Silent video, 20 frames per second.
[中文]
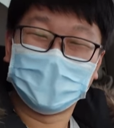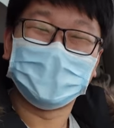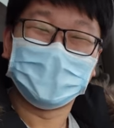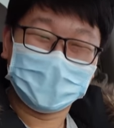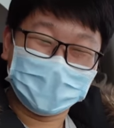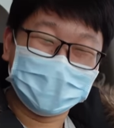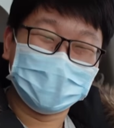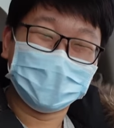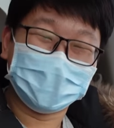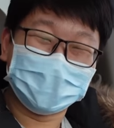了，
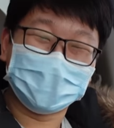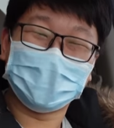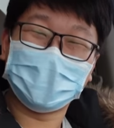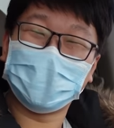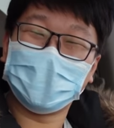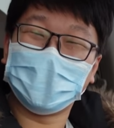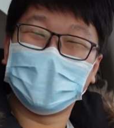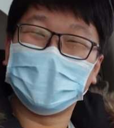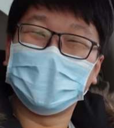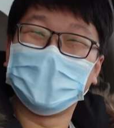是吧？
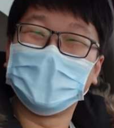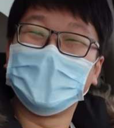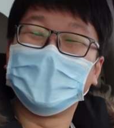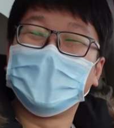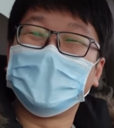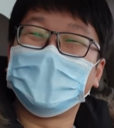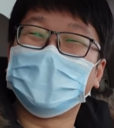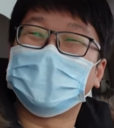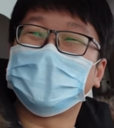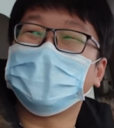对。
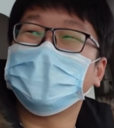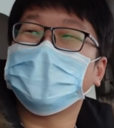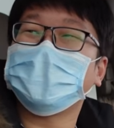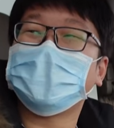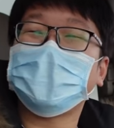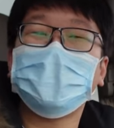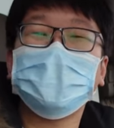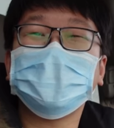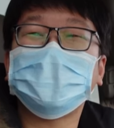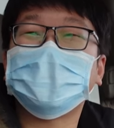所以
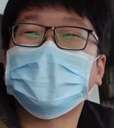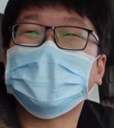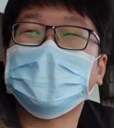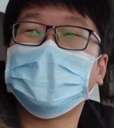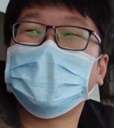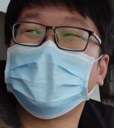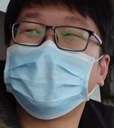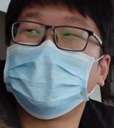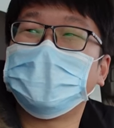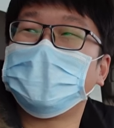当
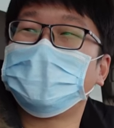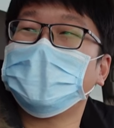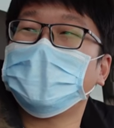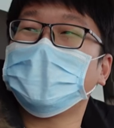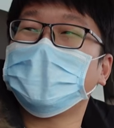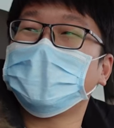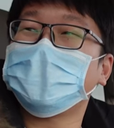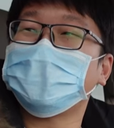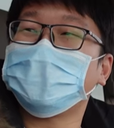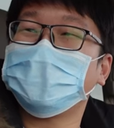时我
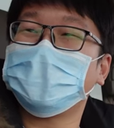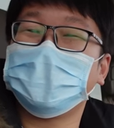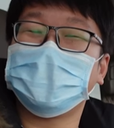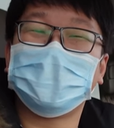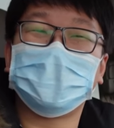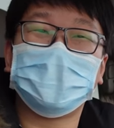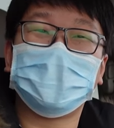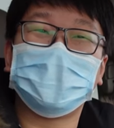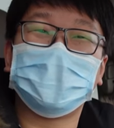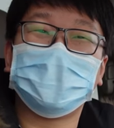被他说
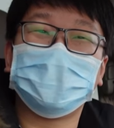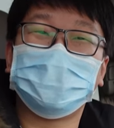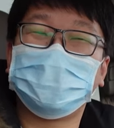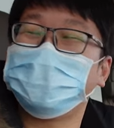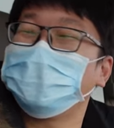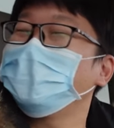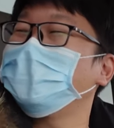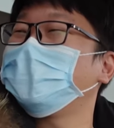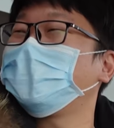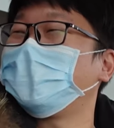了
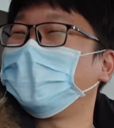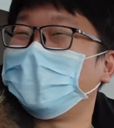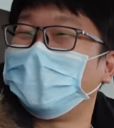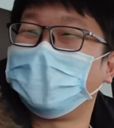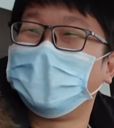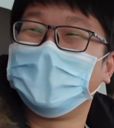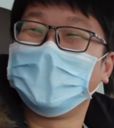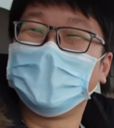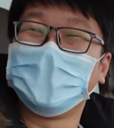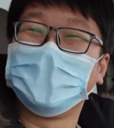忽悠
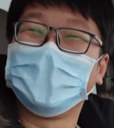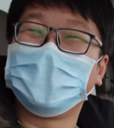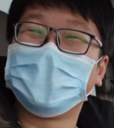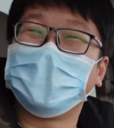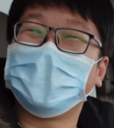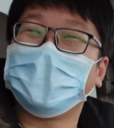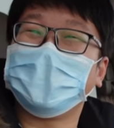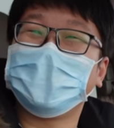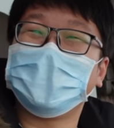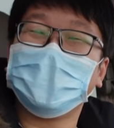的，
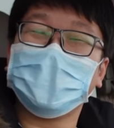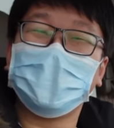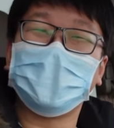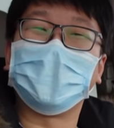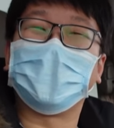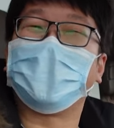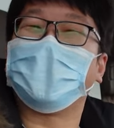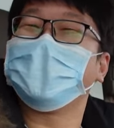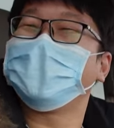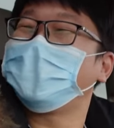也也
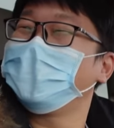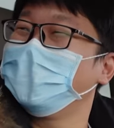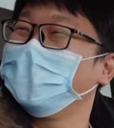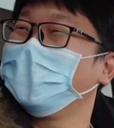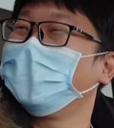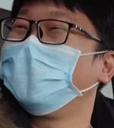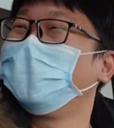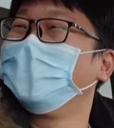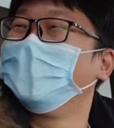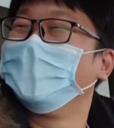挺开
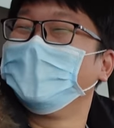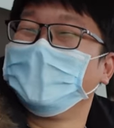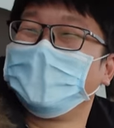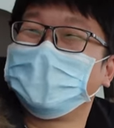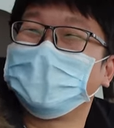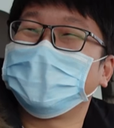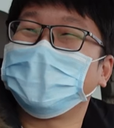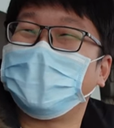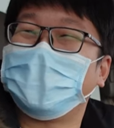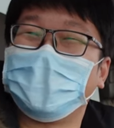心啊，
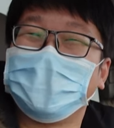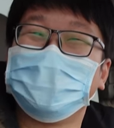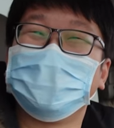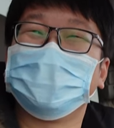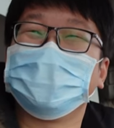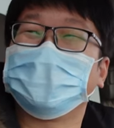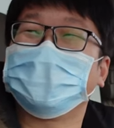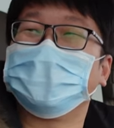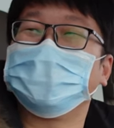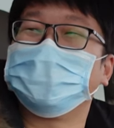就是哎
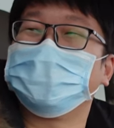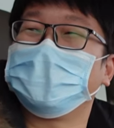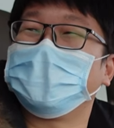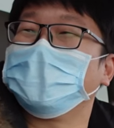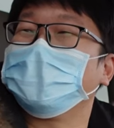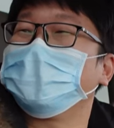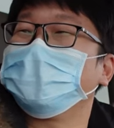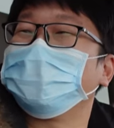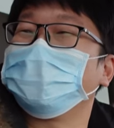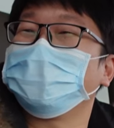
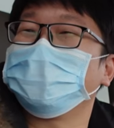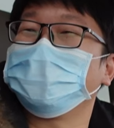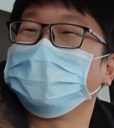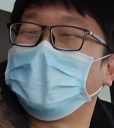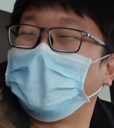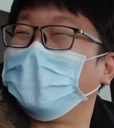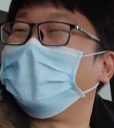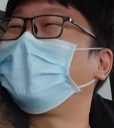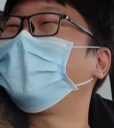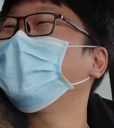免
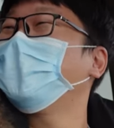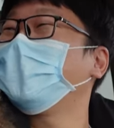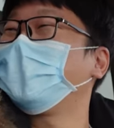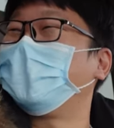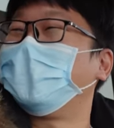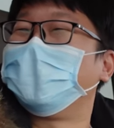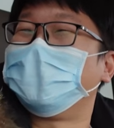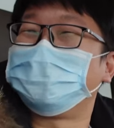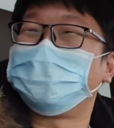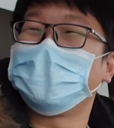免费
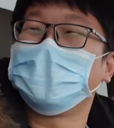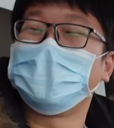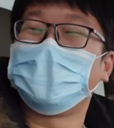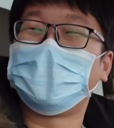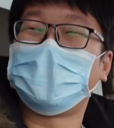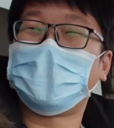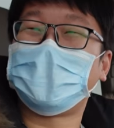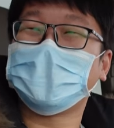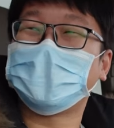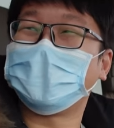的，不用
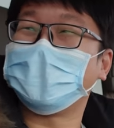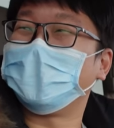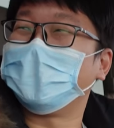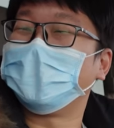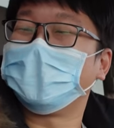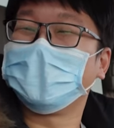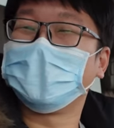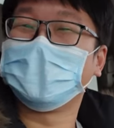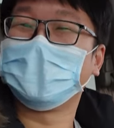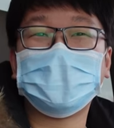我花
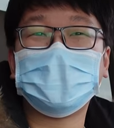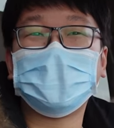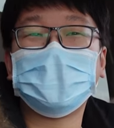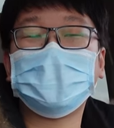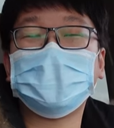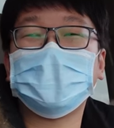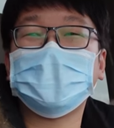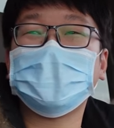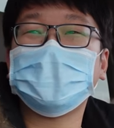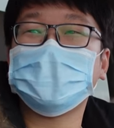钱。后来
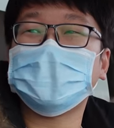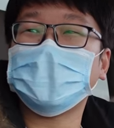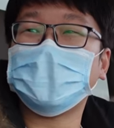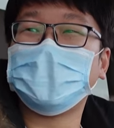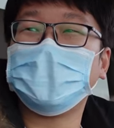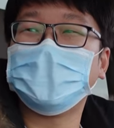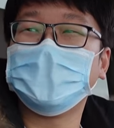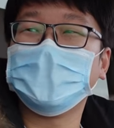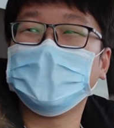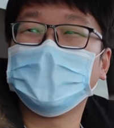回到
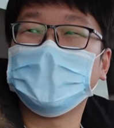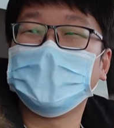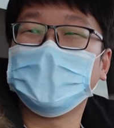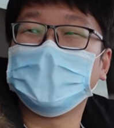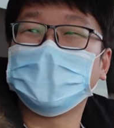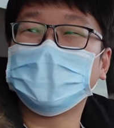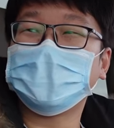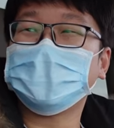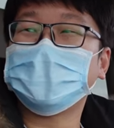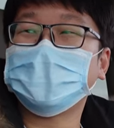家，
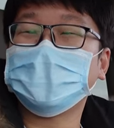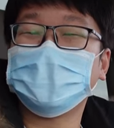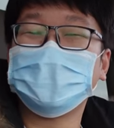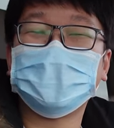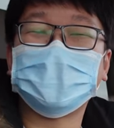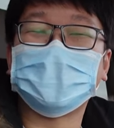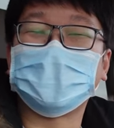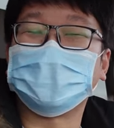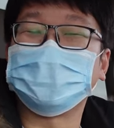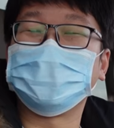这个事
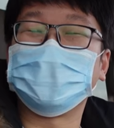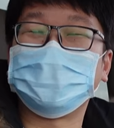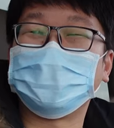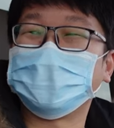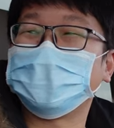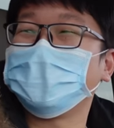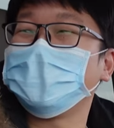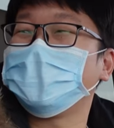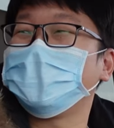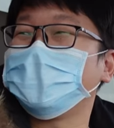越想越
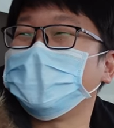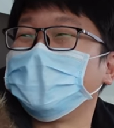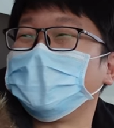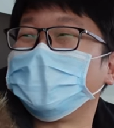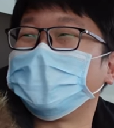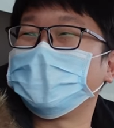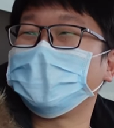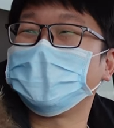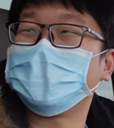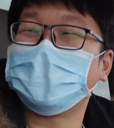不对劲，
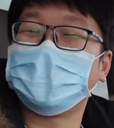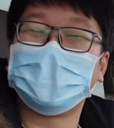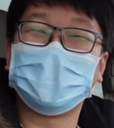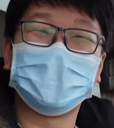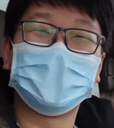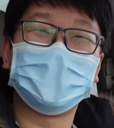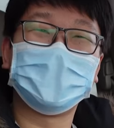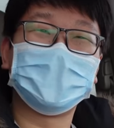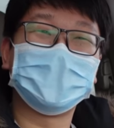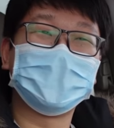就。
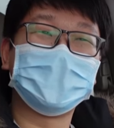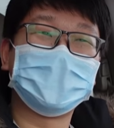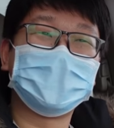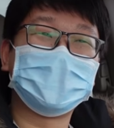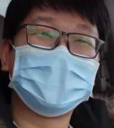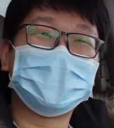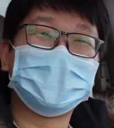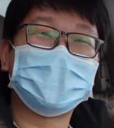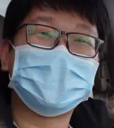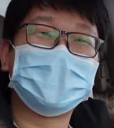
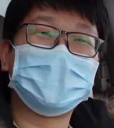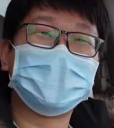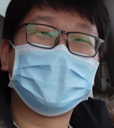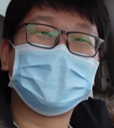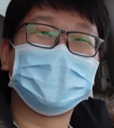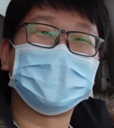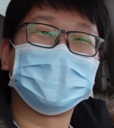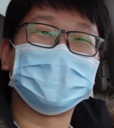这个质量，